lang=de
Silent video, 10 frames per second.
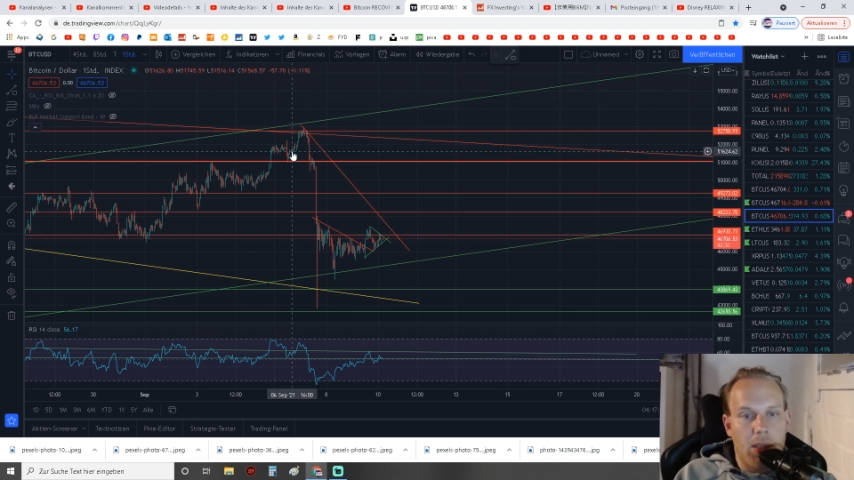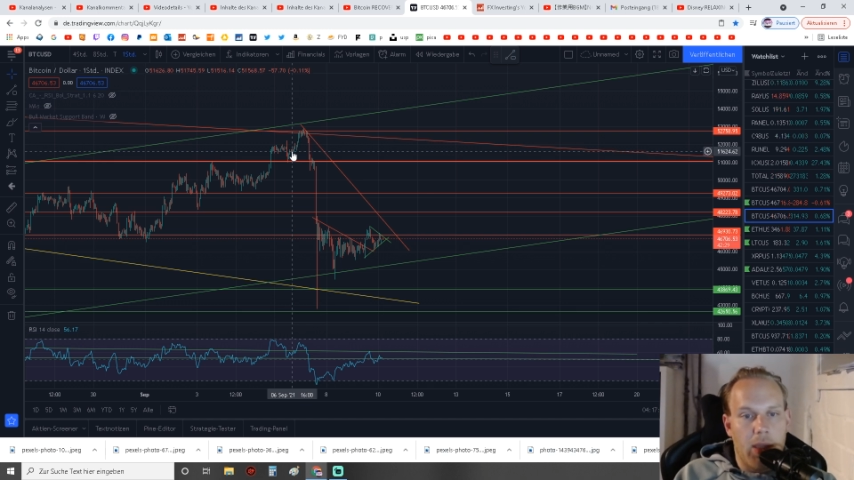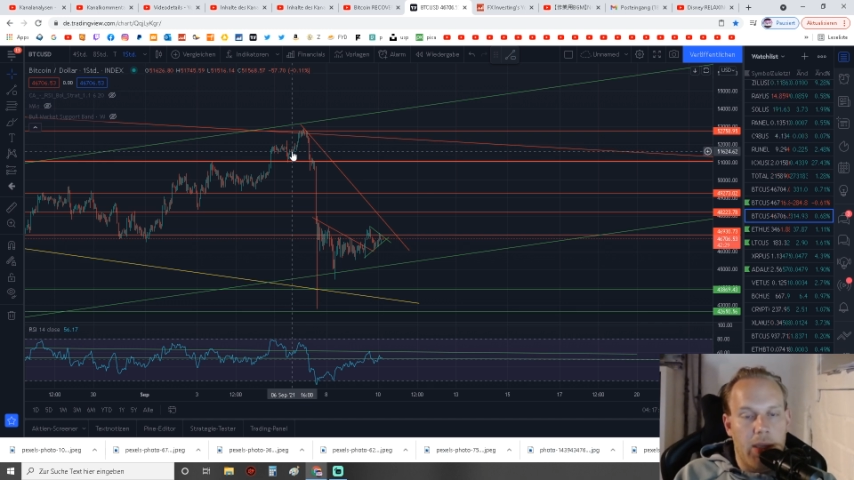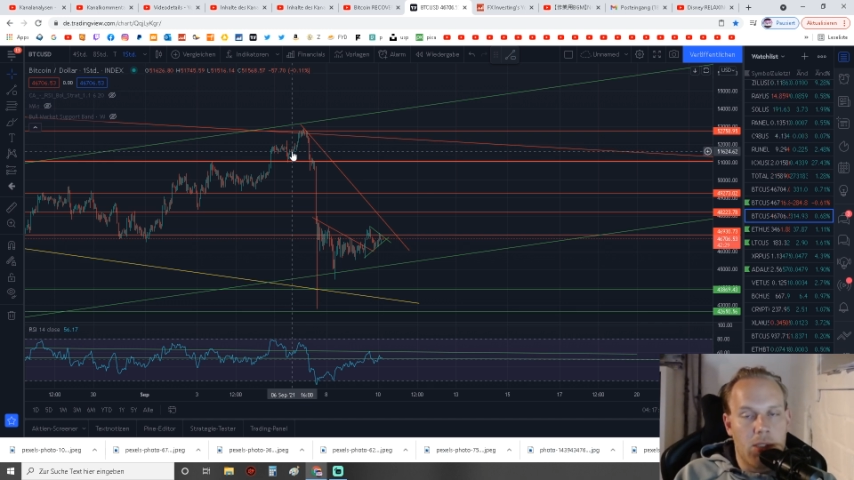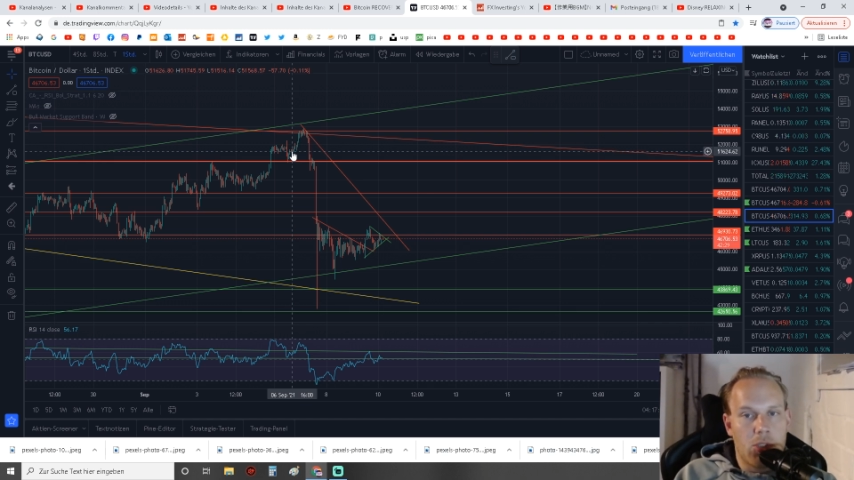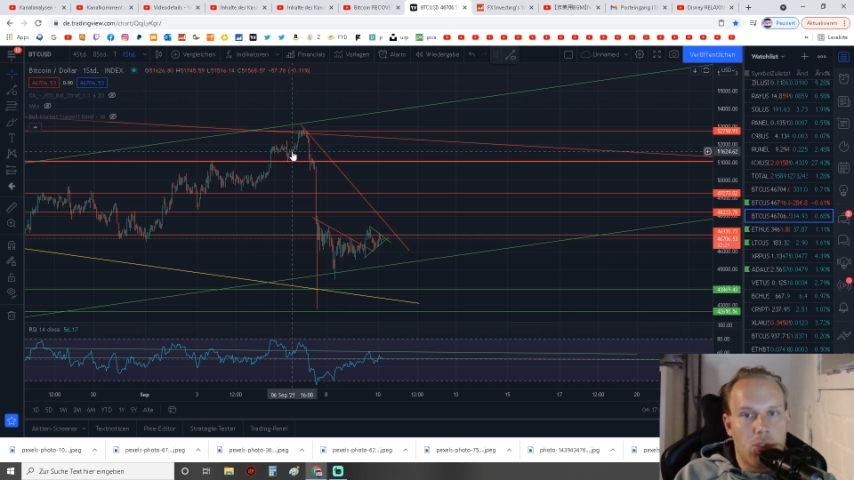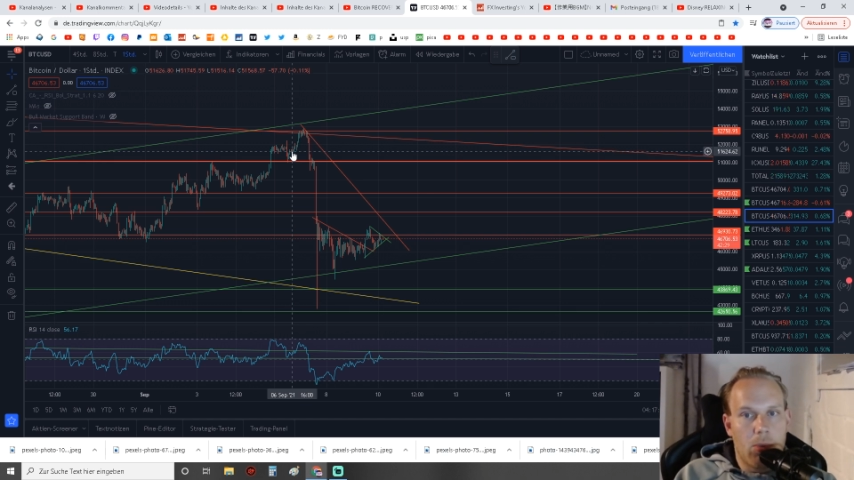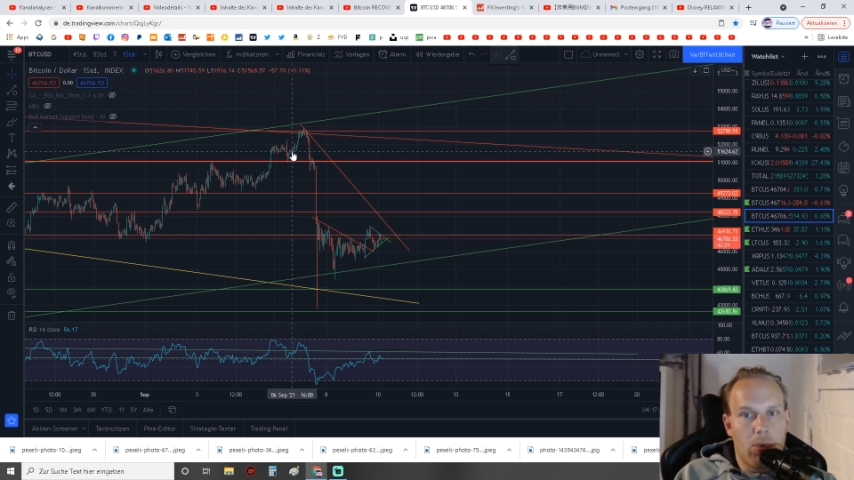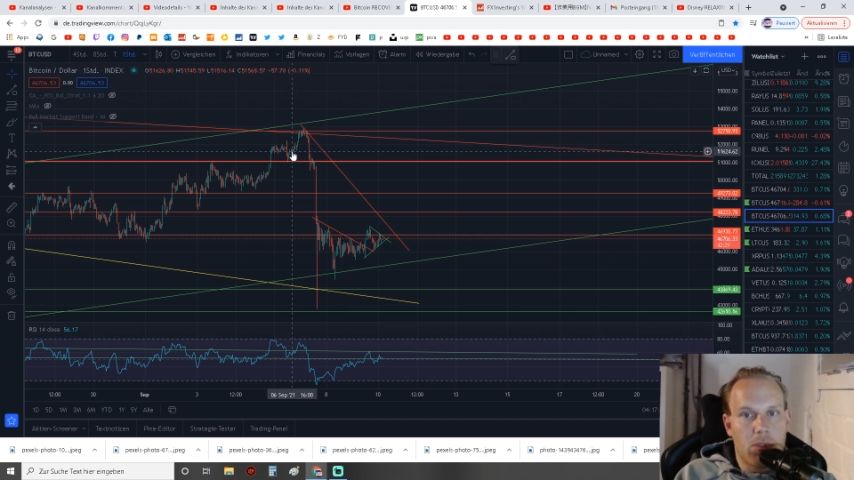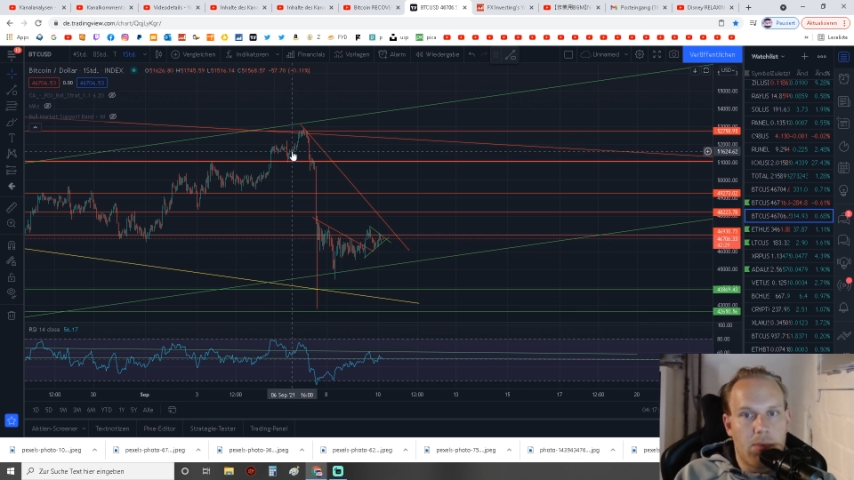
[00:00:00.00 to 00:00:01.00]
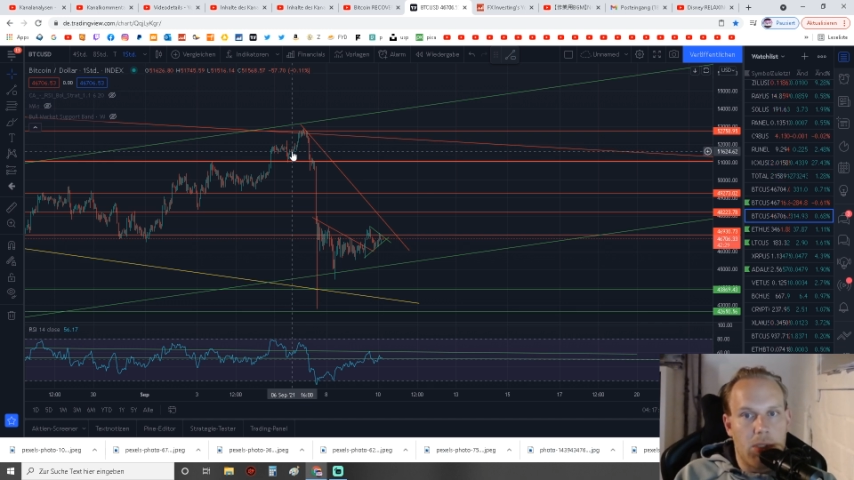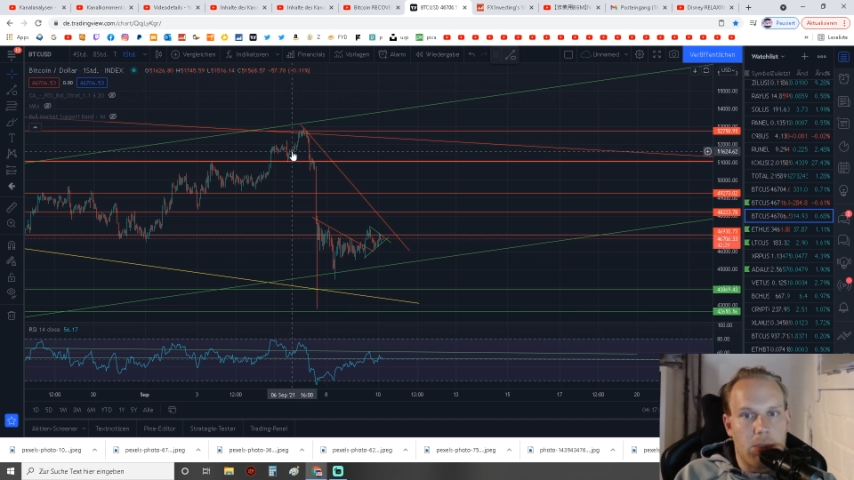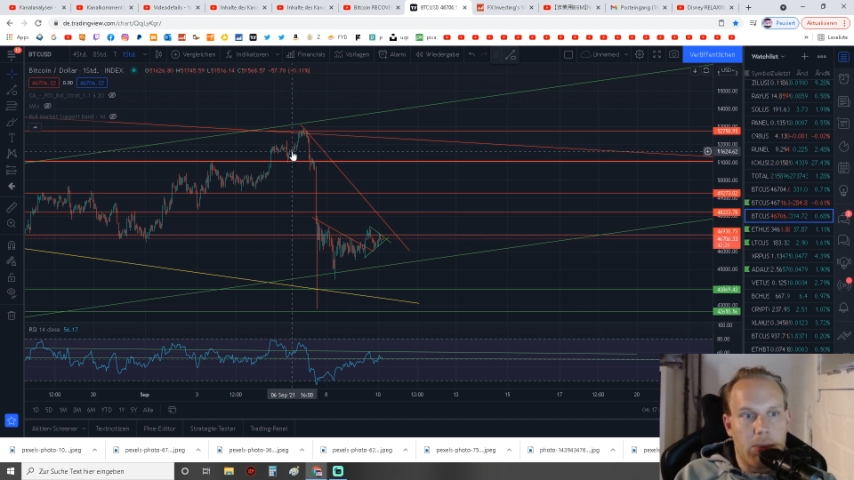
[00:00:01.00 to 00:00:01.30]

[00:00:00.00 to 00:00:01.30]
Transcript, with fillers: äh, engen Stop-Loss, weil das